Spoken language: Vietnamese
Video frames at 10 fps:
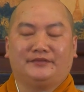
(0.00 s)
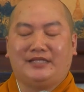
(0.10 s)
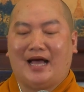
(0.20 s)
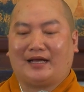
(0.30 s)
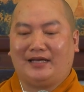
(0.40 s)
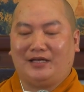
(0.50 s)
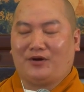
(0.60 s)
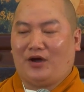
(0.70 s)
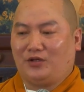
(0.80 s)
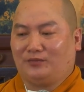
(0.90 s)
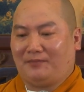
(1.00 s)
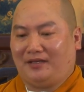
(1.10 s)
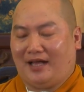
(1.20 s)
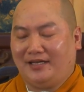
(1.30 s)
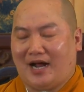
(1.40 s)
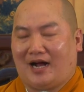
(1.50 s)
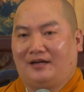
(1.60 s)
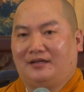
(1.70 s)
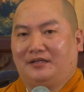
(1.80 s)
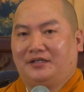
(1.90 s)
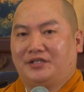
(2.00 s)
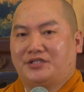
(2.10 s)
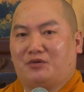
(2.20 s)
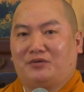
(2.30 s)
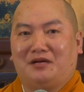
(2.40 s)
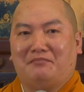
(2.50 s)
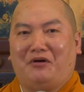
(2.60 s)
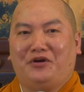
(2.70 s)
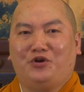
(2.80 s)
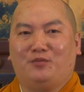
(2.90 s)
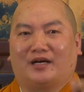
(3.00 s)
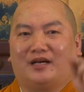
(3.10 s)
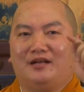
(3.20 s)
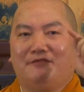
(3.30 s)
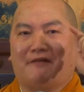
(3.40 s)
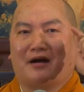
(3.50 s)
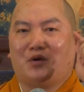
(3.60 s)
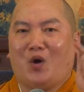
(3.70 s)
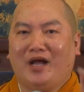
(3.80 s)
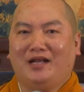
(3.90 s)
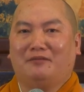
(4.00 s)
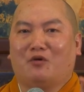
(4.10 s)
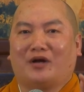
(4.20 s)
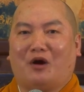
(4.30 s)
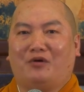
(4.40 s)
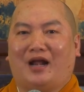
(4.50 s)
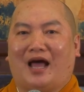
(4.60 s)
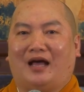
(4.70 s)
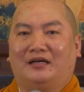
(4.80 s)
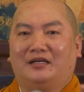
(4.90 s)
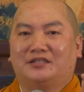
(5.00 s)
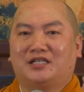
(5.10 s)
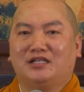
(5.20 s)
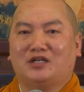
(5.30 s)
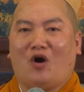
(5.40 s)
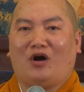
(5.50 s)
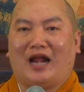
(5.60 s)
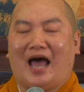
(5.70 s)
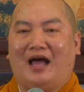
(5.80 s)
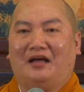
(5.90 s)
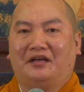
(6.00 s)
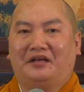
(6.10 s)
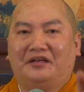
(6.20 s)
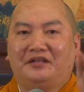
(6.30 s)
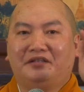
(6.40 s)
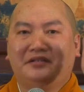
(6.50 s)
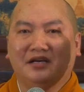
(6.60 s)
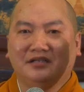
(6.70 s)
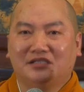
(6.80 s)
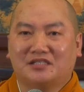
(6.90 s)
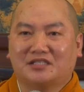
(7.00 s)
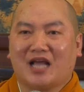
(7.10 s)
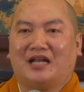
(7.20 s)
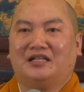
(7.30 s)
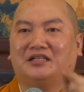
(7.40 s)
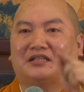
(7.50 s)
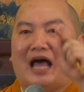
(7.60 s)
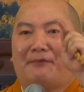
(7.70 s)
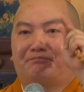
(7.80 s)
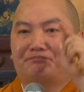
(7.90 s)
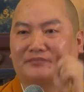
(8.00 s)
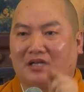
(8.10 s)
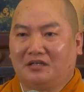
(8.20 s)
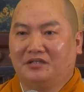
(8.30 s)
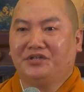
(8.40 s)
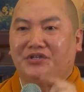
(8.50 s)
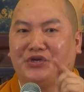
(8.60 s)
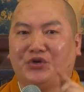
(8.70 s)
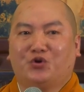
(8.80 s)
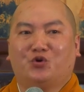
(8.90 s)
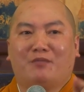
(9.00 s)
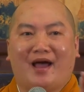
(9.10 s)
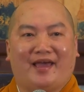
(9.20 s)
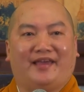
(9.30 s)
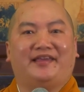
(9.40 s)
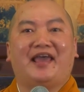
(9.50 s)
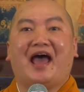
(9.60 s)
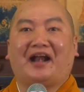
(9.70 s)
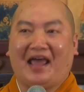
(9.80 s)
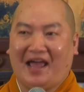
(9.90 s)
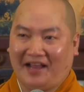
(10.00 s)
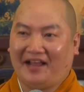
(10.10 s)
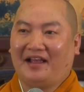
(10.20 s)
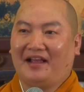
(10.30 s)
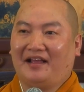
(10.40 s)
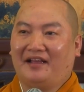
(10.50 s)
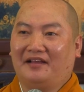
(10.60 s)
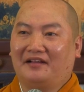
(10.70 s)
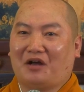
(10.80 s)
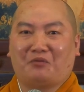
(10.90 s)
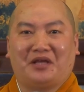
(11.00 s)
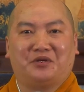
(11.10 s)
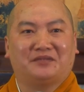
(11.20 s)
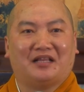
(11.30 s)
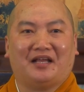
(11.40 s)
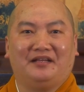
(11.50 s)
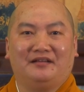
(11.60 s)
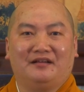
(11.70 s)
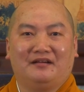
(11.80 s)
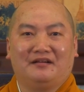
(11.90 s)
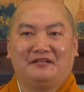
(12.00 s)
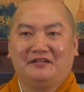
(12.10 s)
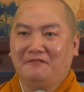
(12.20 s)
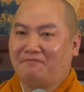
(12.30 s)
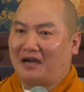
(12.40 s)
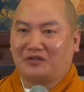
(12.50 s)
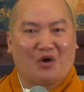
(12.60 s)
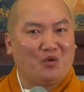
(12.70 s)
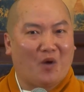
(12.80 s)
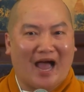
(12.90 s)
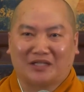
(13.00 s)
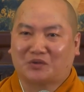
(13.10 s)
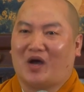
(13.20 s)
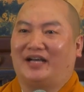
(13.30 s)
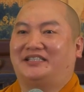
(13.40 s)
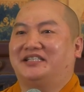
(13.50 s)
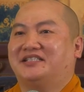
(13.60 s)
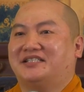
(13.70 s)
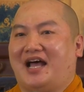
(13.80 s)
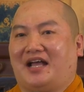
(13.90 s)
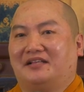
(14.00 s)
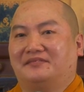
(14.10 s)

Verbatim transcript: Và cái điều đó chúng ta mới thấy rằng trong Kinh Báo Hiếu mà khi Đức Phật nói lên một câu là sinh con là nhất sanh thập tử nhiều bề gian nan, câu này chúng ta thấy Đức Phật nói hoàn toàn chính xác.